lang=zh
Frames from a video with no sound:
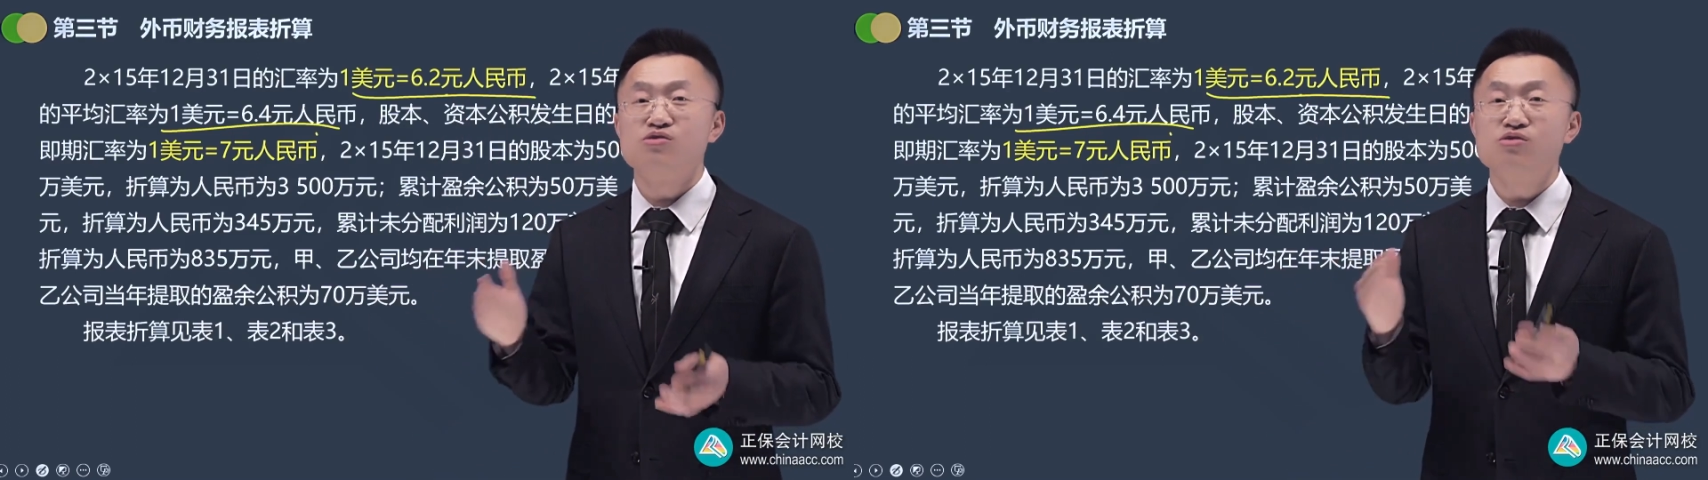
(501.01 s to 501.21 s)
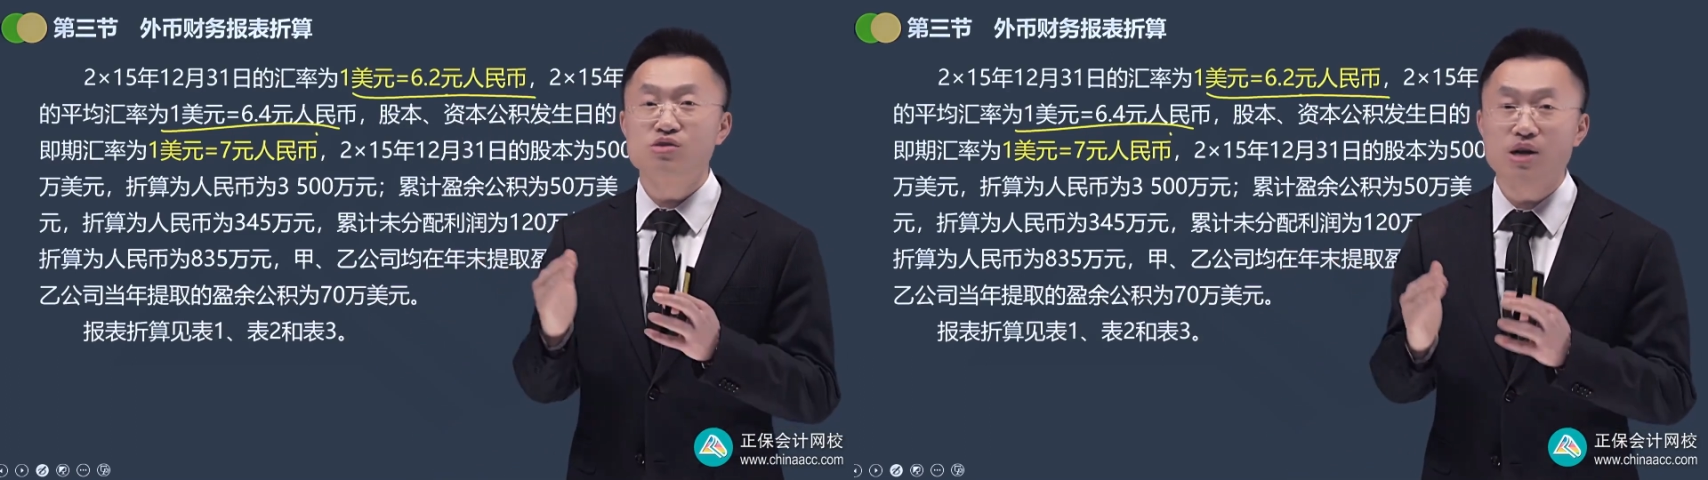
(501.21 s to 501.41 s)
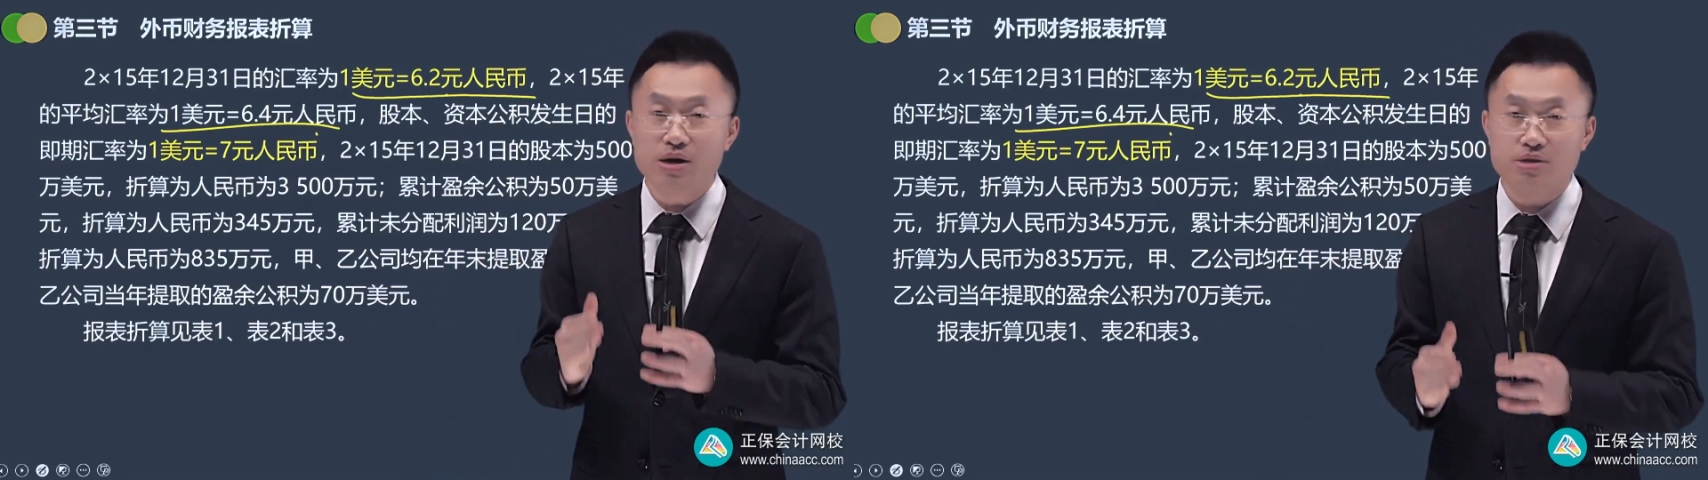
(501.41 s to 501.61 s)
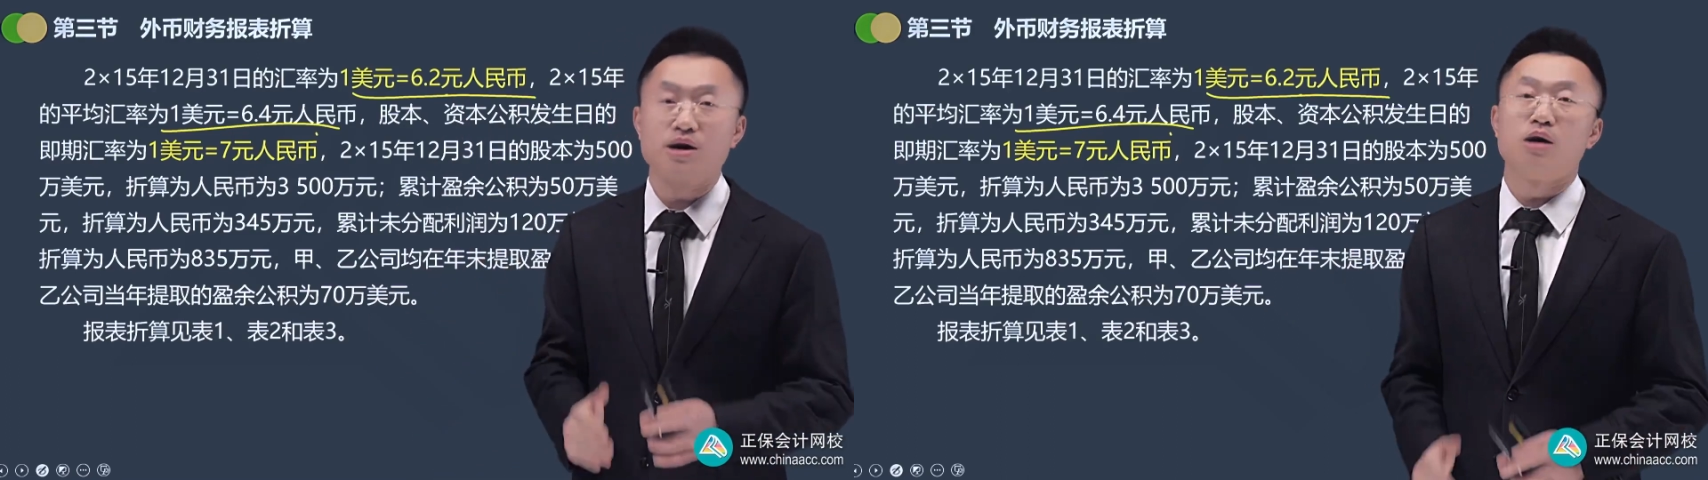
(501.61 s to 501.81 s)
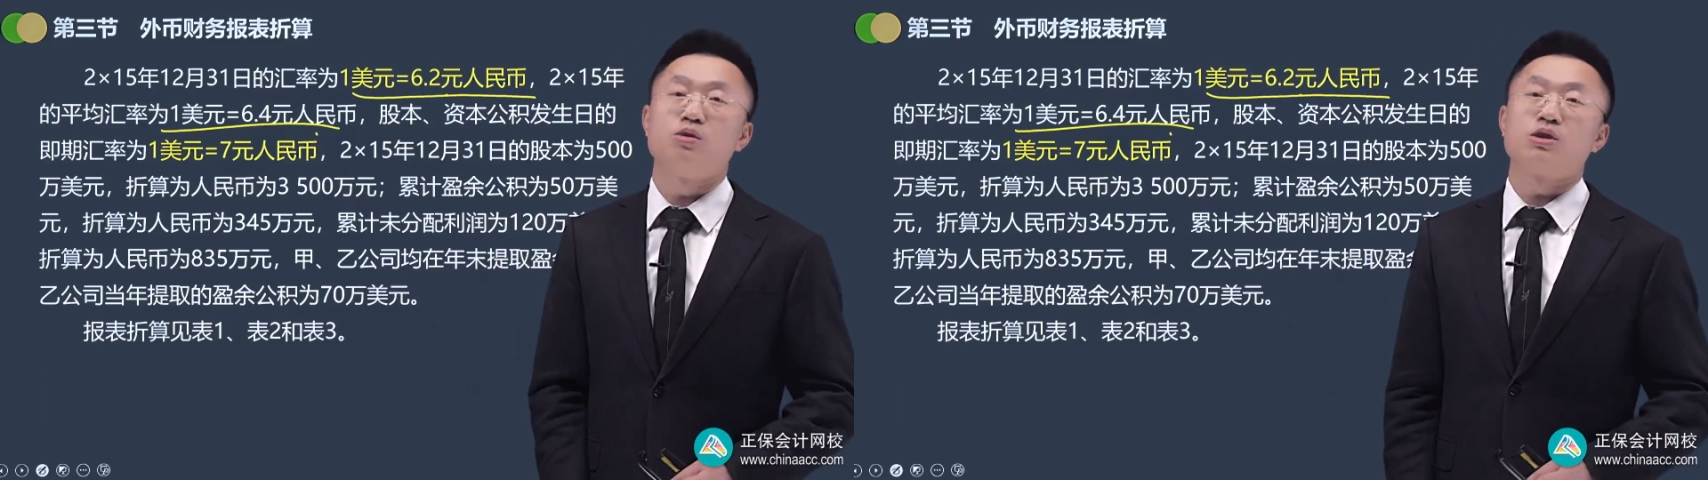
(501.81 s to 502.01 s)
负债
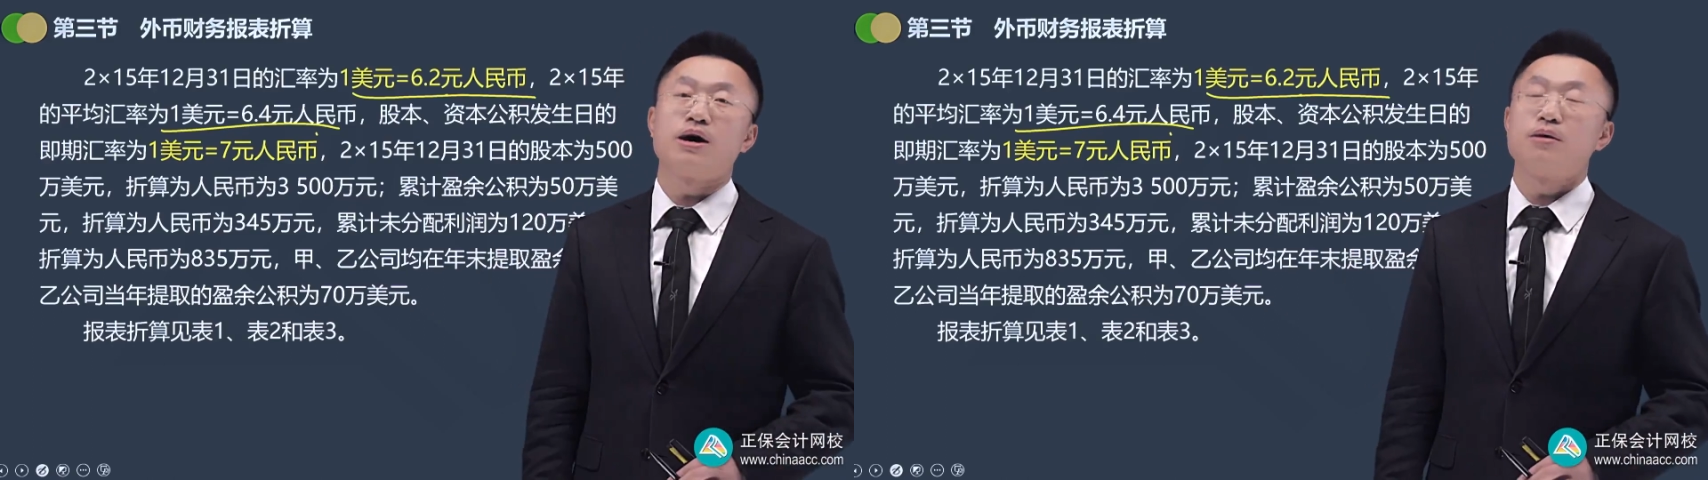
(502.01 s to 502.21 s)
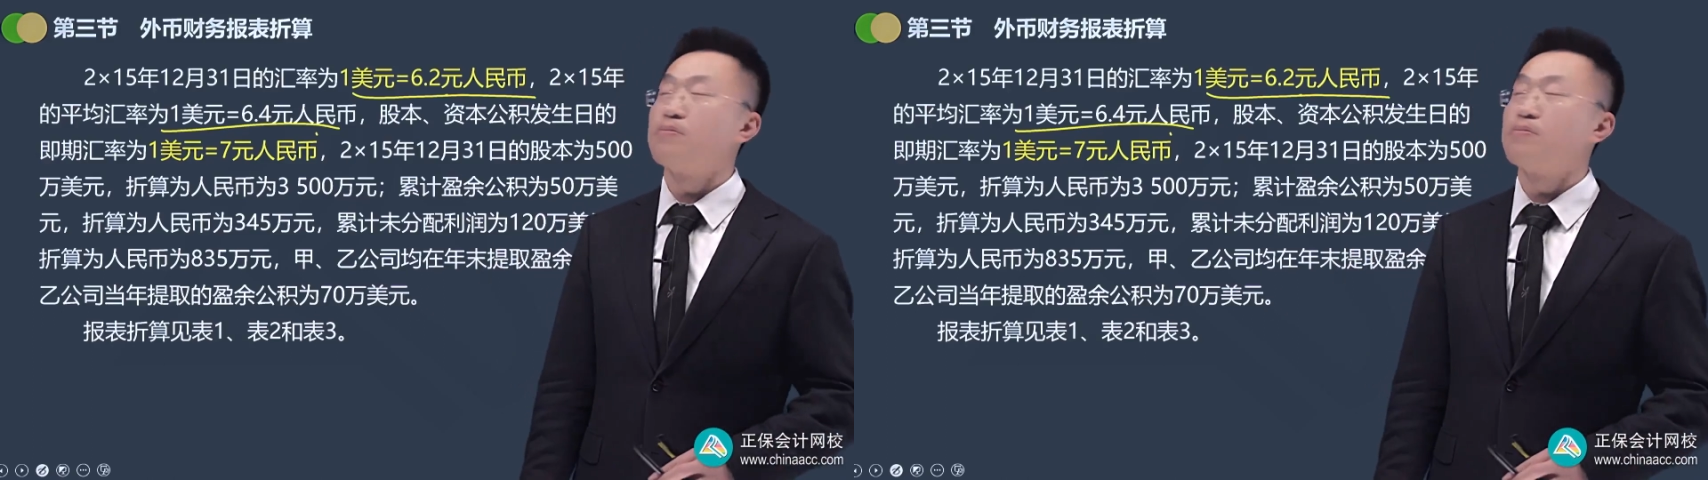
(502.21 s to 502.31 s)
项目的。